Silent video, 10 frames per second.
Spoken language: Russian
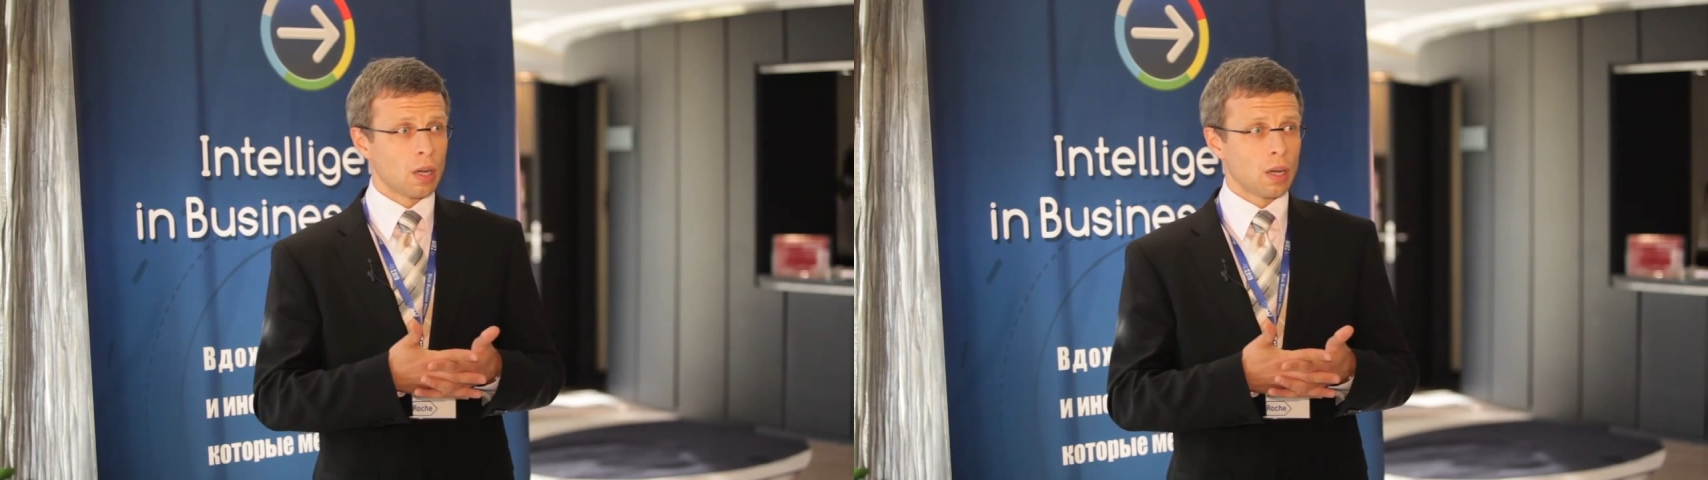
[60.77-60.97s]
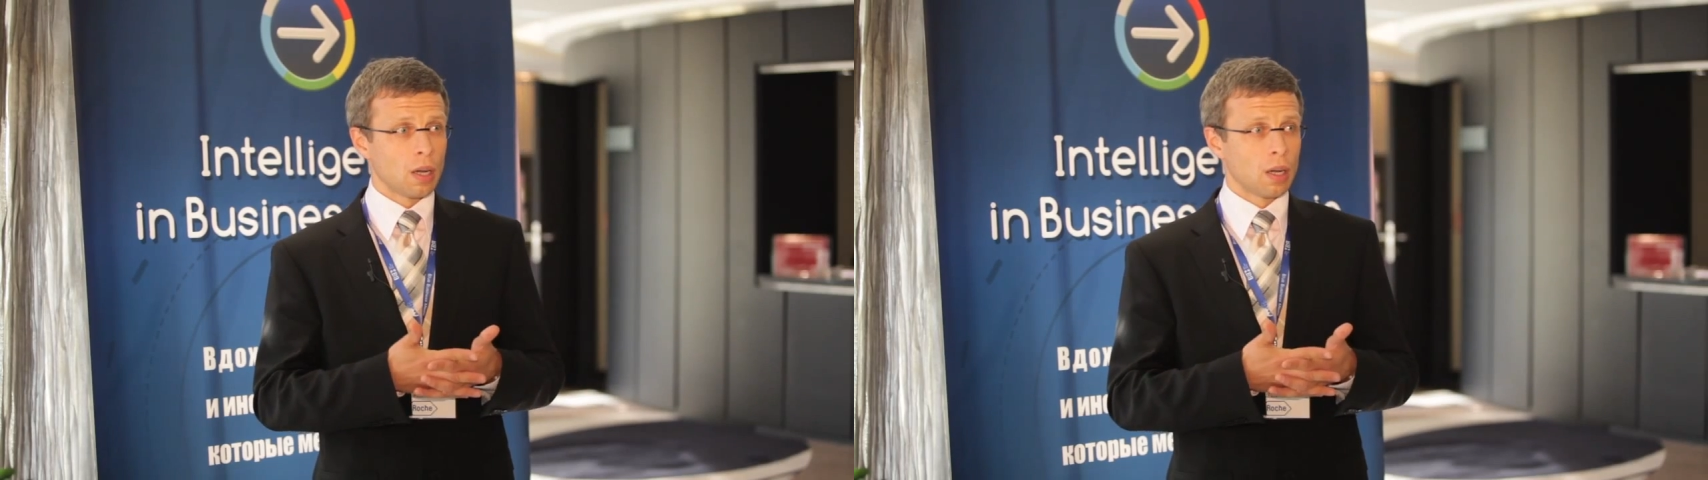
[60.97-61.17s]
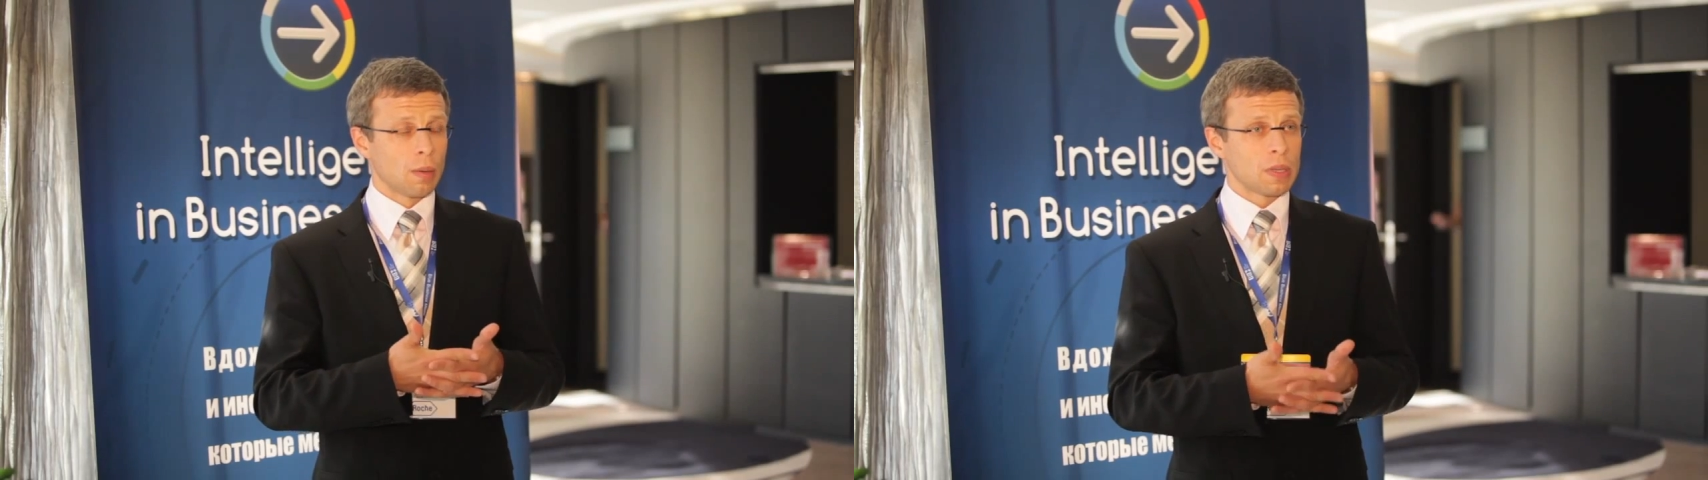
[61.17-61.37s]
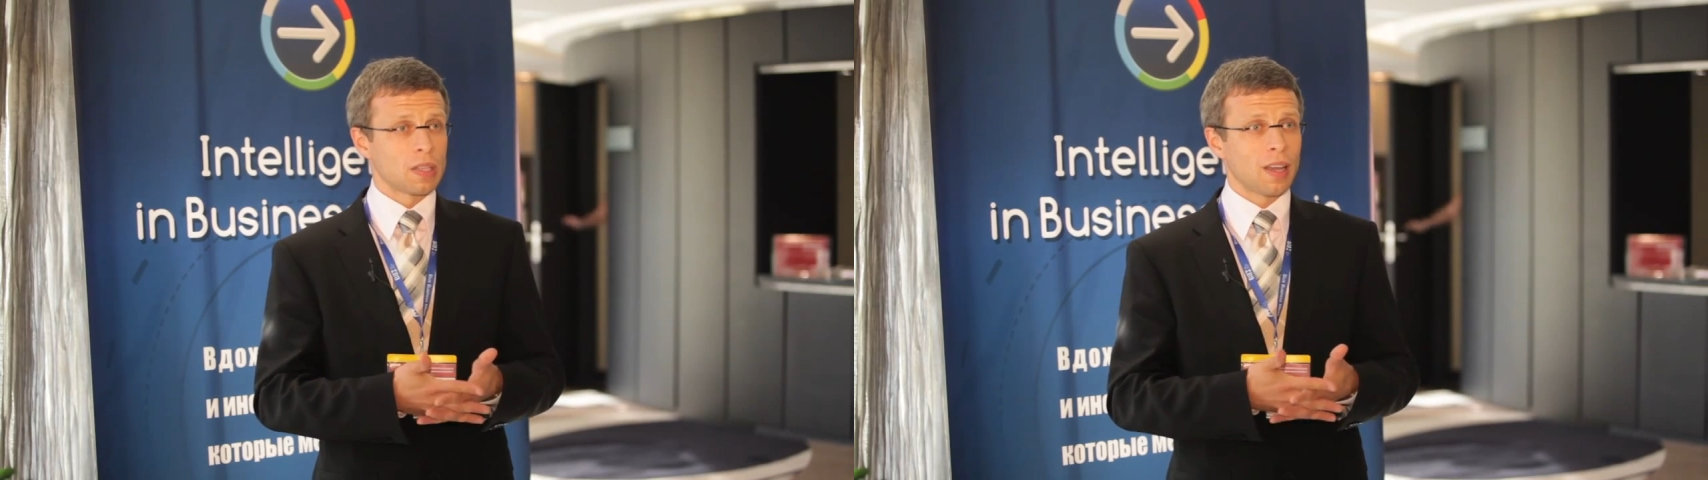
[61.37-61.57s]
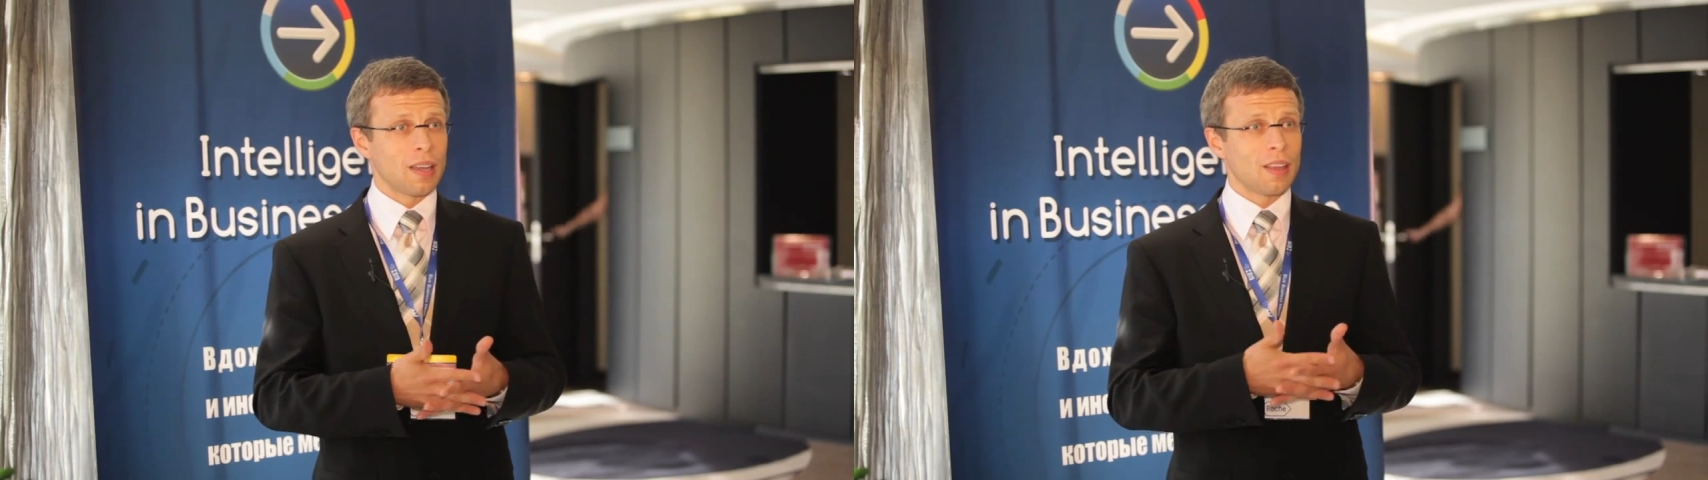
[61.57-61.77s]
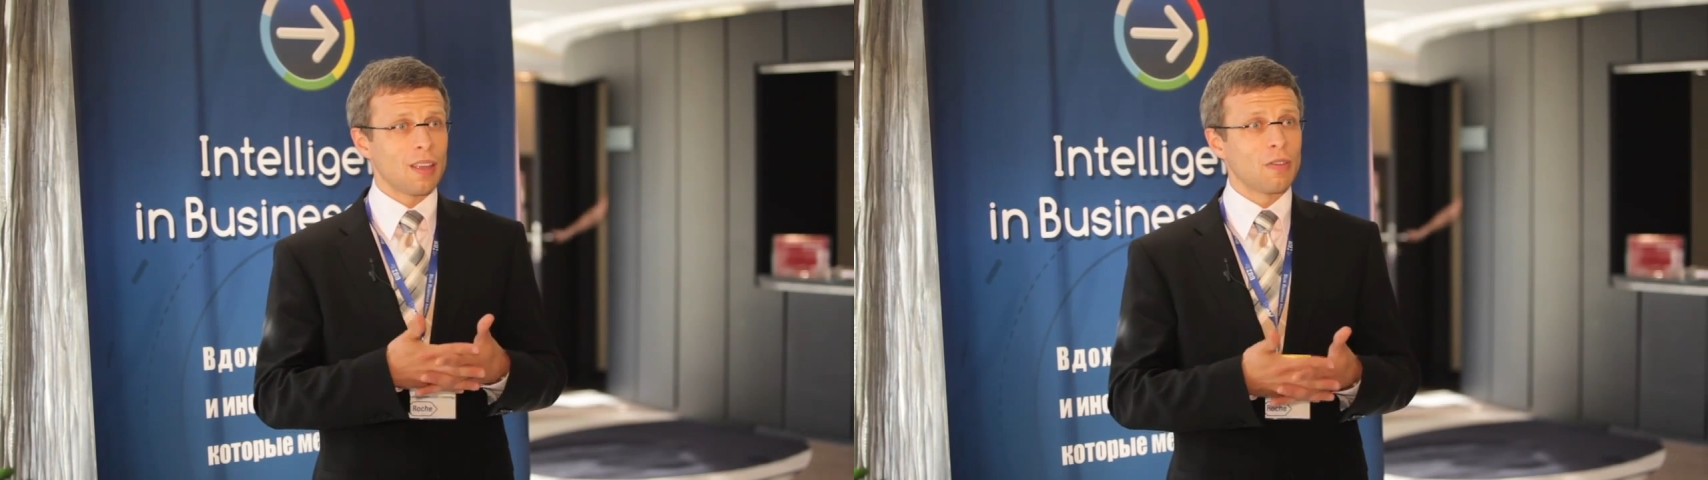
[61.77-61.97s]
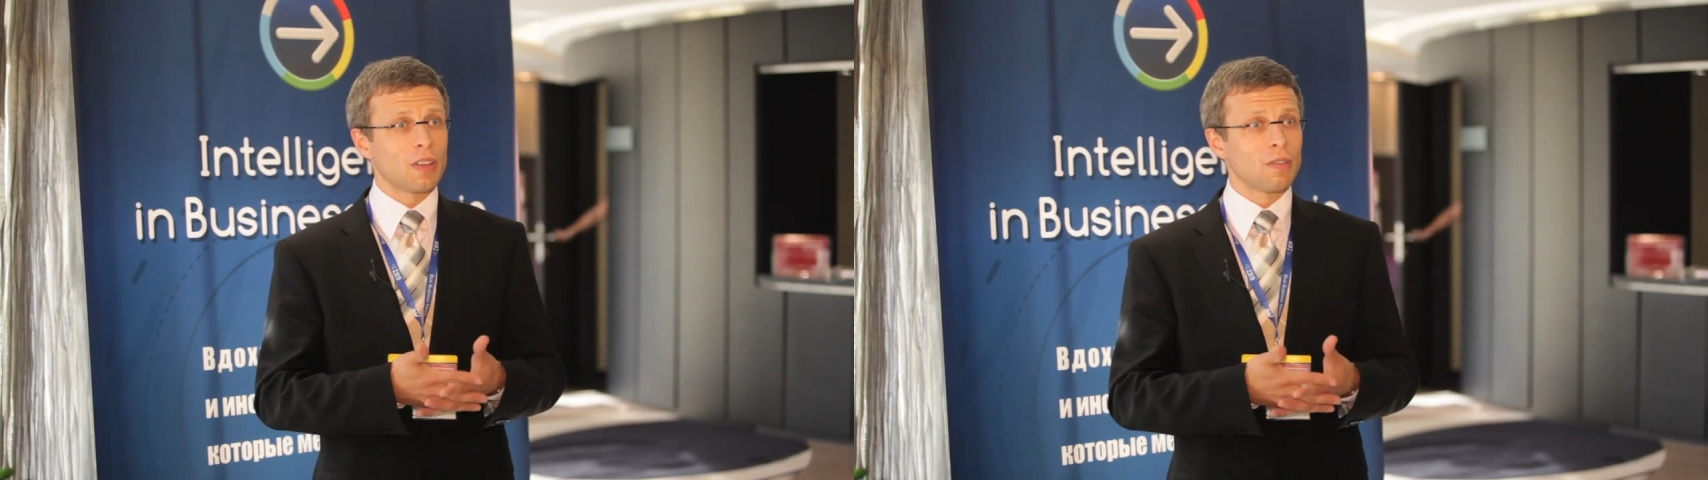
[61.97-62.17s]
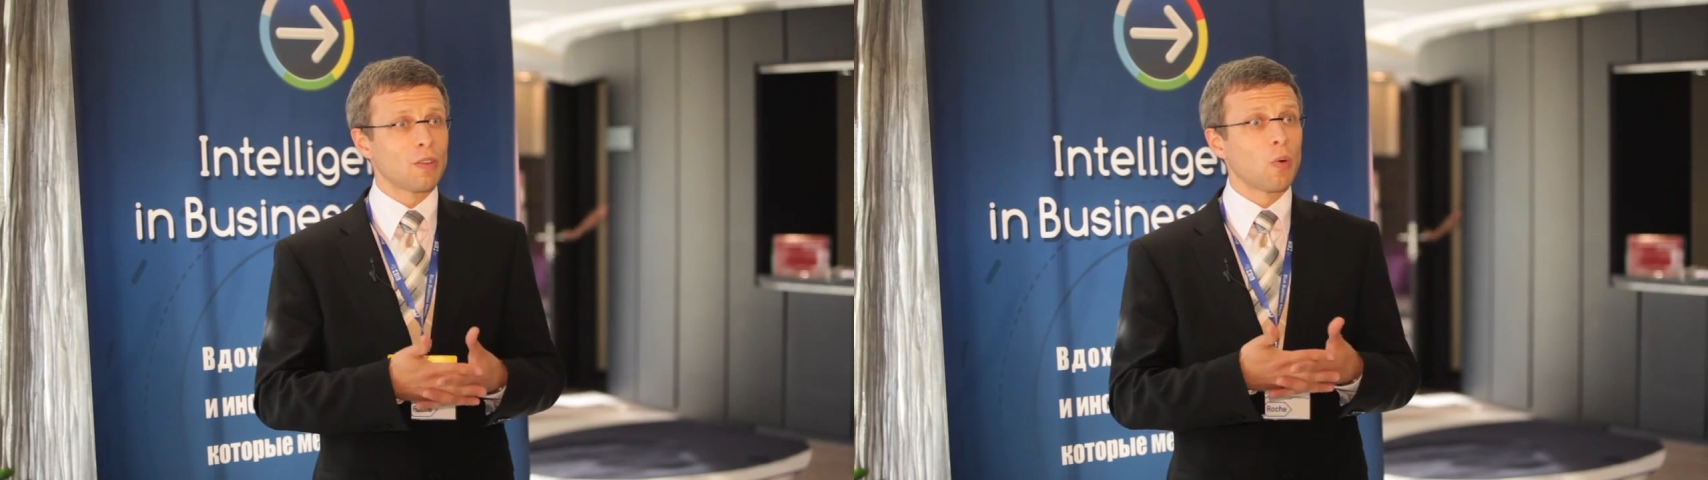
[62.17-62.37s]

а, построение эффективного